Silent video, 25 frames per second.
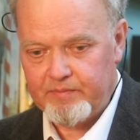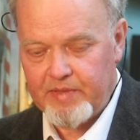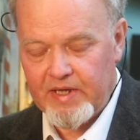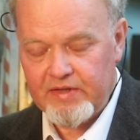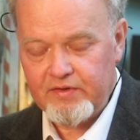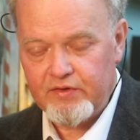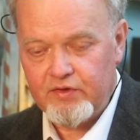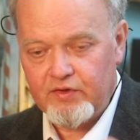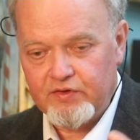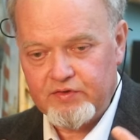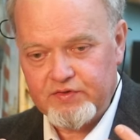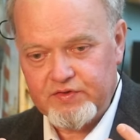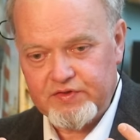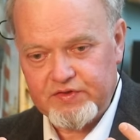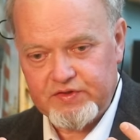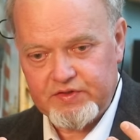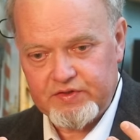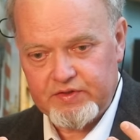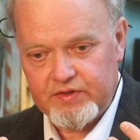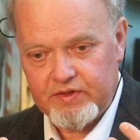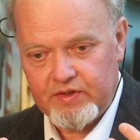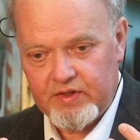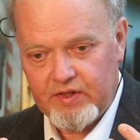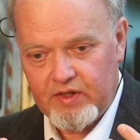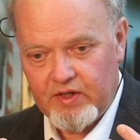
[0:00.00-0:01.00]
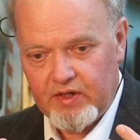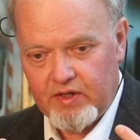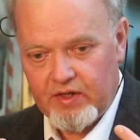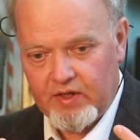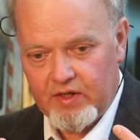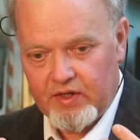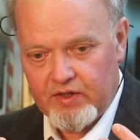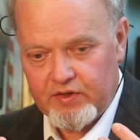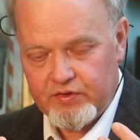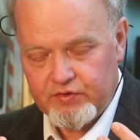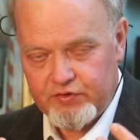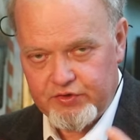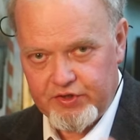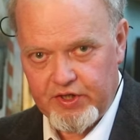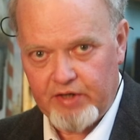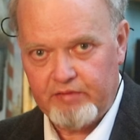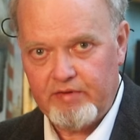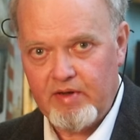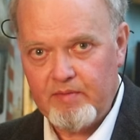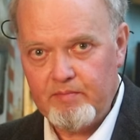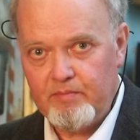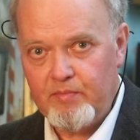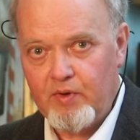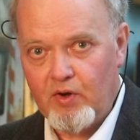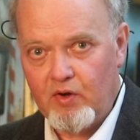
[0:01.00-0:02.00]
będąc
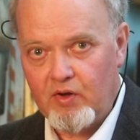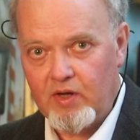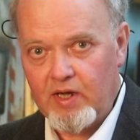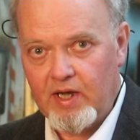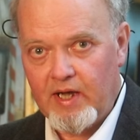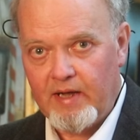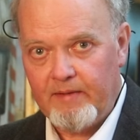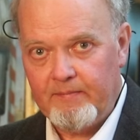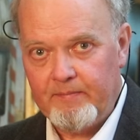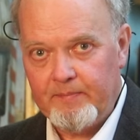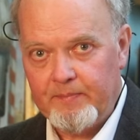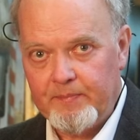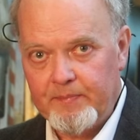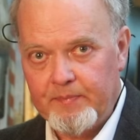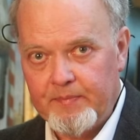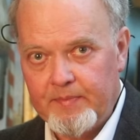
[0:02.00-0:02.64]
dziełem Boga,